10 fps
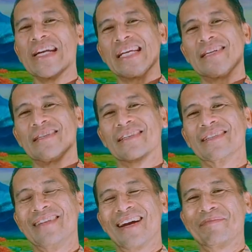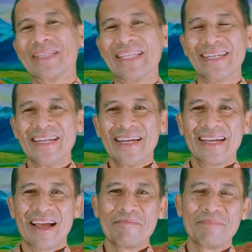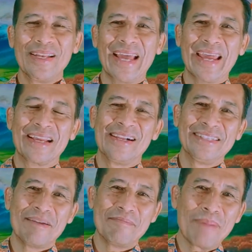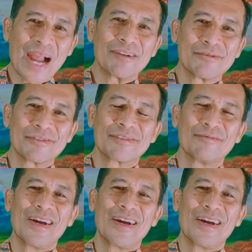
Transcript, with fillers: unik gitu yang penting ngambil angle-nya bagus